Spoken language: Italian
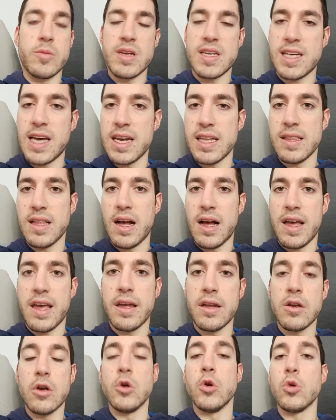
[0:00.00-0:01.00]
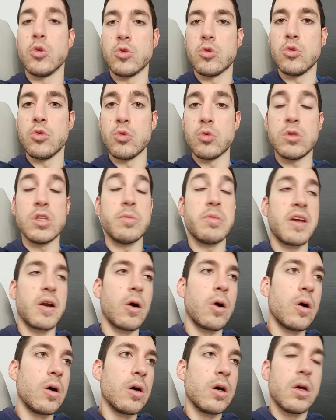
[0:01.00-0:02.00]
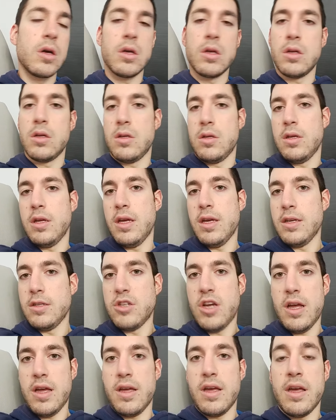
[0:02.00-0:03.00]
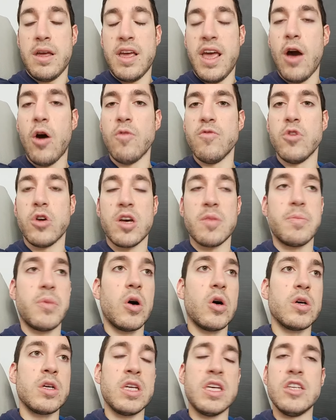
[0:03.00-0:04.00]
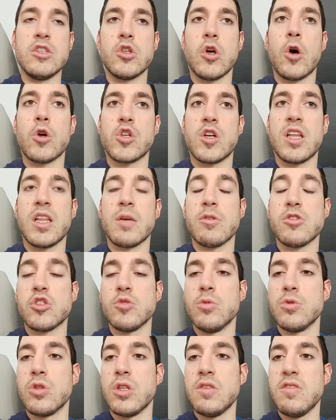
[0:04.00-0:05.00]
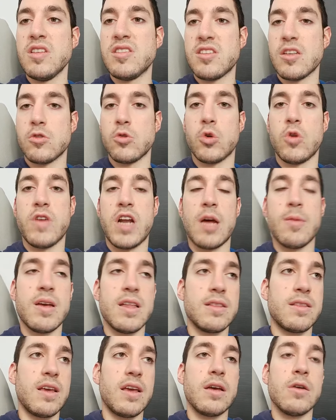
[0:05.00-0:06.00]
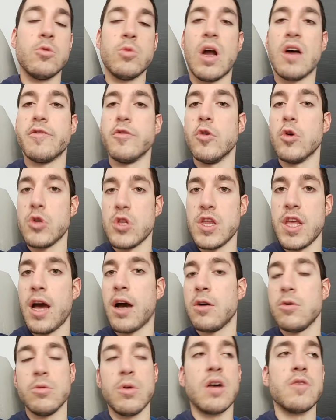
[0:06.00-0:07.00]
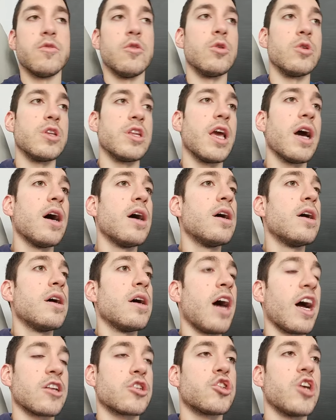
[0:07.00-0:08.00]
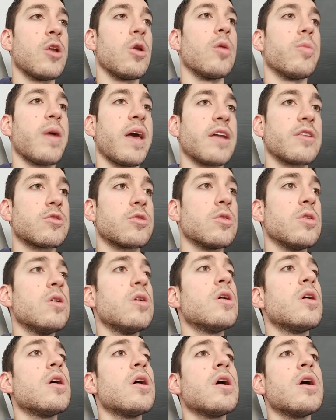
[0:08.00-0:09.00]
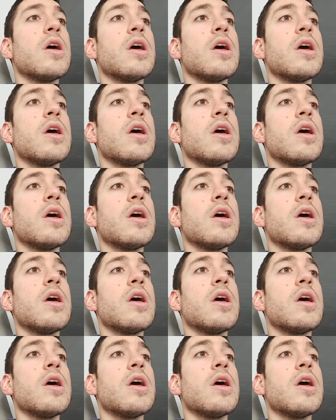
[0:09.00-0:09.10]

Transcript: Per carità, eh, non tutti, però eh, cioè, è ovvio che poi i social da questo punto di vista sono veramente una fogna, una fogna a cielo aperto